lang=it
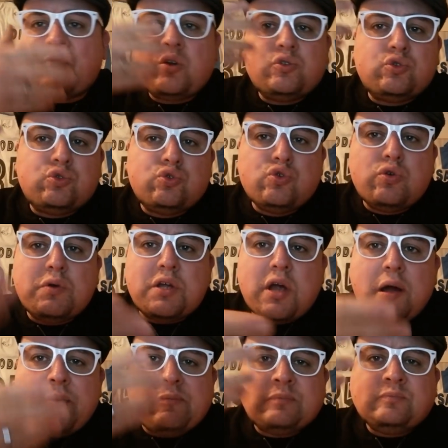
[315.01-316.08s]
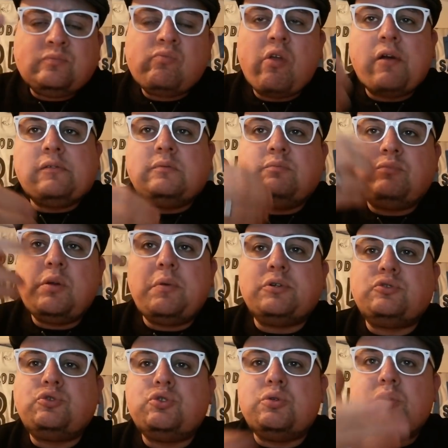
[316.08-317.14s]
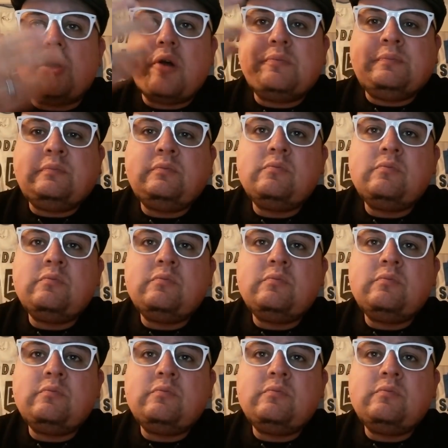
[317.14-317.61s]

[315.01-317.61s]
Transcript: stupide, proprio stupide.